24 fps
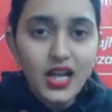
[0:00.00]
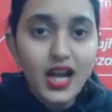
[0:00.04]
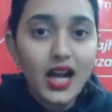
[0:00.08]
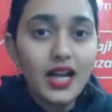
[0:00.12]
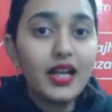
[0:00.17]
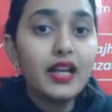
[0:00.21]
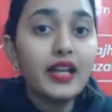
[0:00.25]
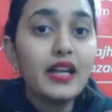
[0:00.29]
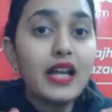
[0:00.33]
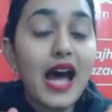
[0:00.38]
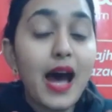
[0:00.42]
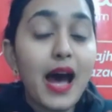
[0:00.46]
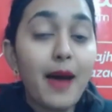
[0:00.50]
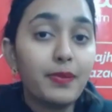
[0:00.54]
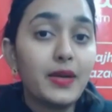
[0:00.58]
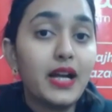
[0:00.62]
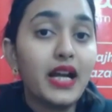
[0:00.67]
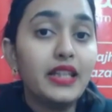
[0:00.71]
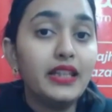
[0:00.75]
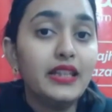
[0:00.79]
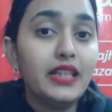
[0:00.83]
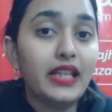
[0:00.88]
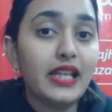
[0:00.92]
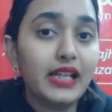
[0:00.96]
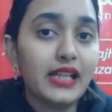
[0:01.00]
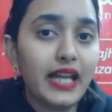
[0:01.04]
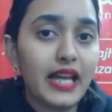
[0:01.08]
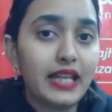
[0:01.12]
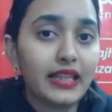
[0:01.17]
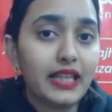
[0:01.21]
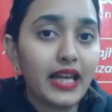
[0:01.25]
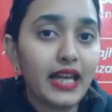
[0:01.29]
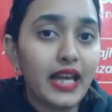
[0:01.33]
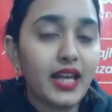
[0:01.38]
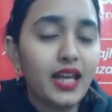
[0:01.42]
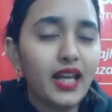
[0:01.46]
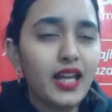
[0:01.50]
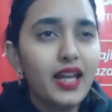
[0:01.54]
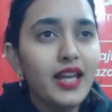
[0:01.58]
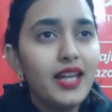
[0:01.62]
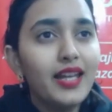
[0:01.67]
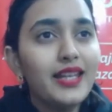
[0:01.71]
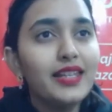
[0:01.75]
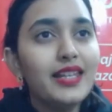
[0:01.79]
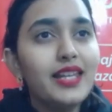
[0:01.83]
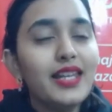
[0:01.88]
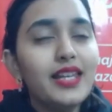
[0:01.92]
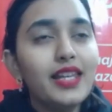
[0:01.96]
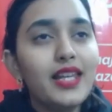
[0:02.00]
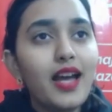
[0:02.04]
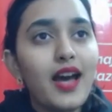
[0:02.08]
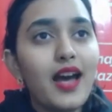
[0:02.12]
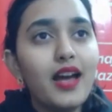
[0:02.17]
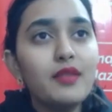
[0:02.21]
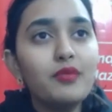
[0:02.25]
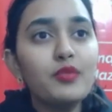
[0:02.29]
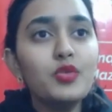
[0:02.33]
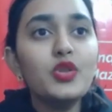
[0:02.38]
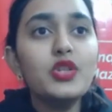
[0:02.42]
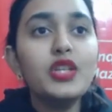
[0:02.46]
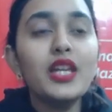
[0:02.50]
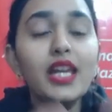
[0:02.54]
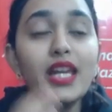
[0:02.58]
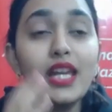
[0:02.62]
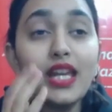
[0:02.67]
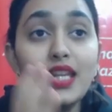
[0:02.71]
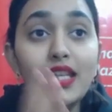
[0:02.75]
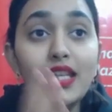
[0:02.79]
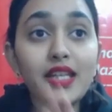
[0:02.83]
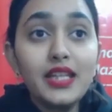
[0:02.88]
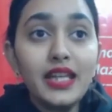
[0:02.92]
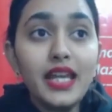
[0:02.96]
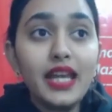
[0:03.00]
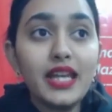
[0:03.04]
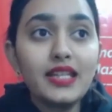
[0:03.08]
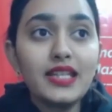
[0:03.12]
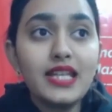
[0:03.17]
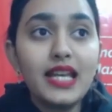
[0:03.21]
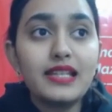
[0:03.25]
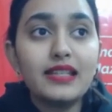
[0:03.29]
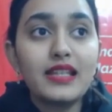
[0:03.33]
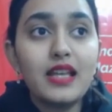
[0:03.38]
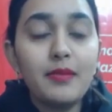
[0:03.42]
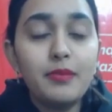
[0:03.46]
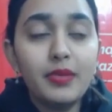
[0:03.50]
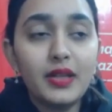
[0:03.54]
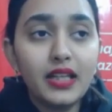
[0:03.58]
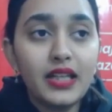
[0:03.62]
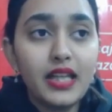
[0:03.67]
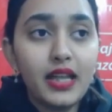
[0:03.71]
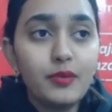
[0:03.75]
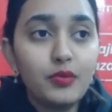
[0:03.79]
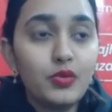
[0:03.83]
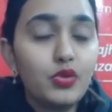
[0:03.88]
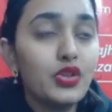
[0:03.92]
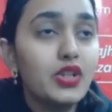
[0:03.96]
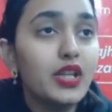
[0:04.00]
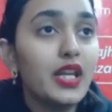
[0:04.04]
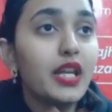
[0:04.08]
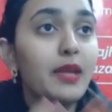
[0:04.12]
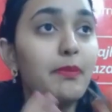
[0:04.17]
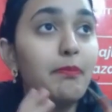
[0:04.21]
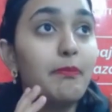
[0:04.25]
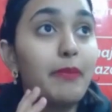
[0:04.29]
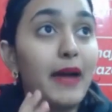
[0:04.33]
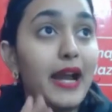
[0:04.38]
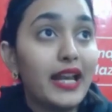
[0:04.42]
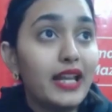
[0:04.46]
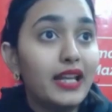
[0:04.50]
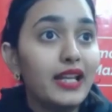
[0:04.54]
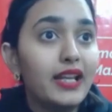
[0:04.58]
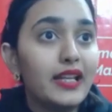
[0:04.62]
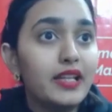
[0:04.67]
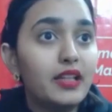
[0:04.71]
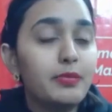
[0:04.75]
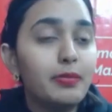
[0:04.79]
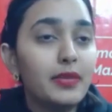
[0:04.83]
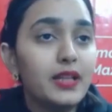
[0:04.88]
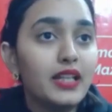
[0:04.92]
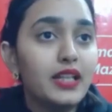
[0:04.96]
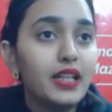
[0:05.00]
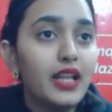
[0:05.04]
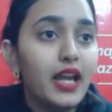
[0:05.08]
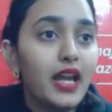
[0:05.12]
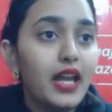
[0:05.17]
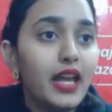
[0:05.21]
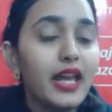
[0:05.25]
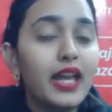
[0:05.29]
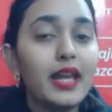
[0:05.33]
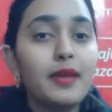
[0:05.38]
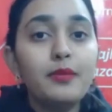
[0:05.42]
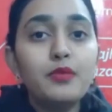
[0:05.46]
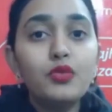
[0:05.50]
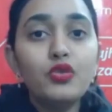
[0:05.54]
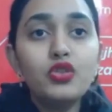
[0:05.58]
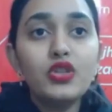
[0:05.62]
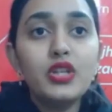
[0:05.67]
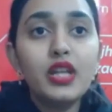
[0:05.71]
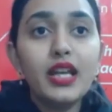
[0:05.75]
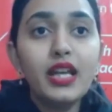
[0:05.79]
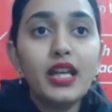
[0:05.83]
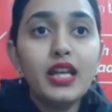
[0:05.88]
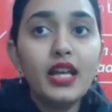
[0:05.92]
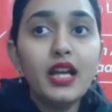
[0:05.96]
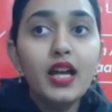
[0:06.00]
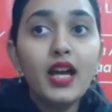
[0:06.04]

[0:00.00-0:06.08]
अगर आपका दिल कहता है कि यार मुझे इनके जैसा बनना है मुझे एक पायलट बनना है मुझे